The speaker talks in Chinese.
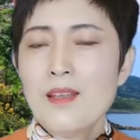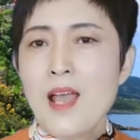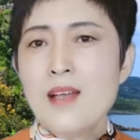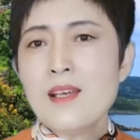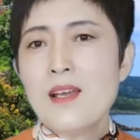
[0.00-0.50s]

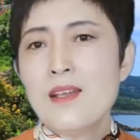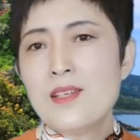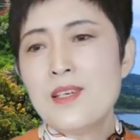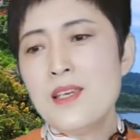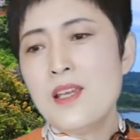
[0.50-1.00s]
他这个
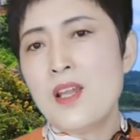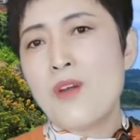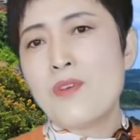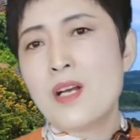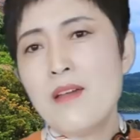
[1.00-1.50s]
敌意
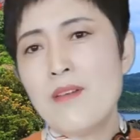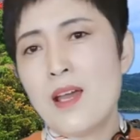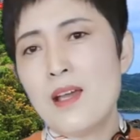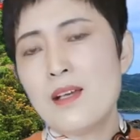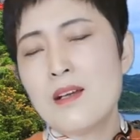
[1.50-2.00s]
呢，我认为